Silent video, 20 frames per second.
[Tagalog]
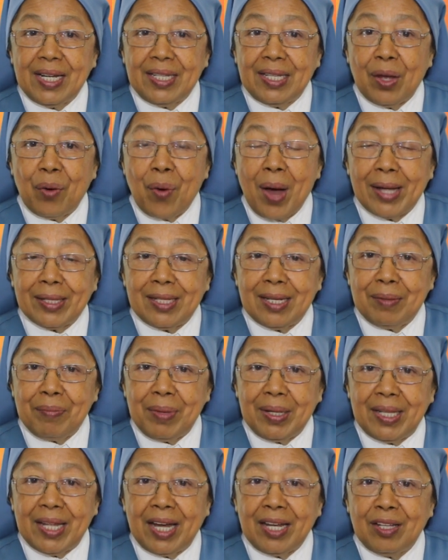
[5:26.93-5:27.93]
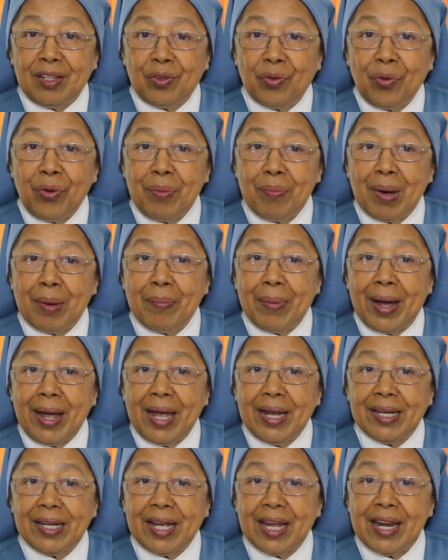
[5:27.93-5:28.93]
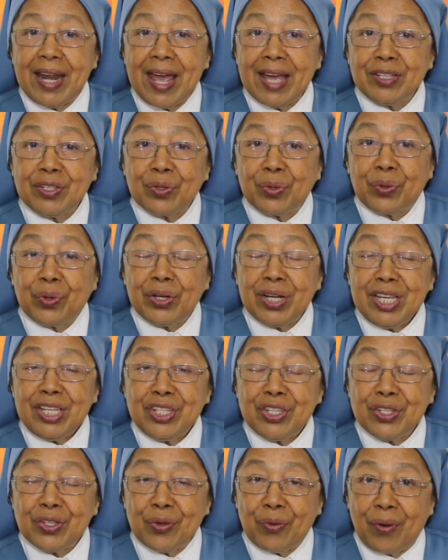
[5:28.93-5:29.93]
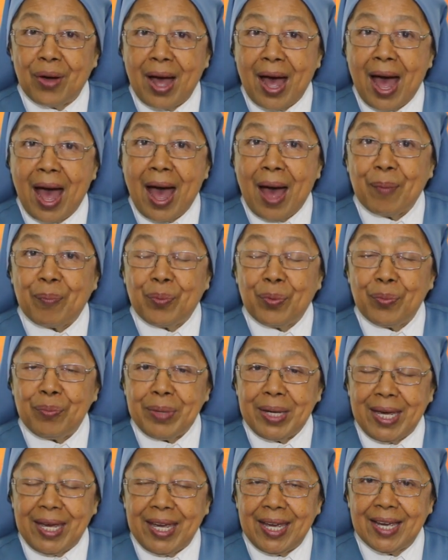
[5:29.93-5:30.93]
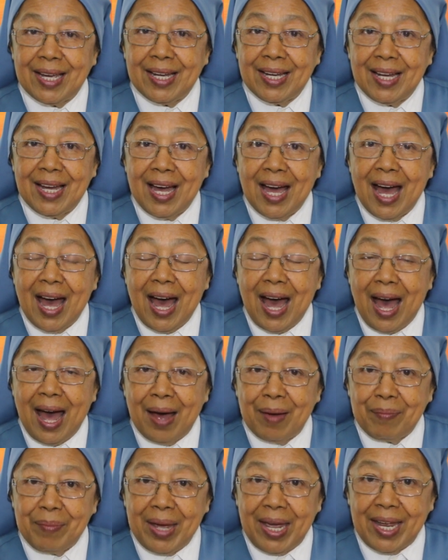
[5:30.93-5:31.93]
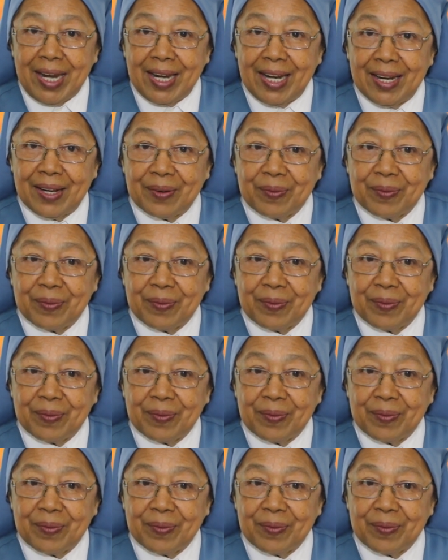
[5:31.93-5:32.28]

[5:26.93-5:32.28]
dawaten mi daytoy babaen ken Hesus Kristo nga apo mi. Amen.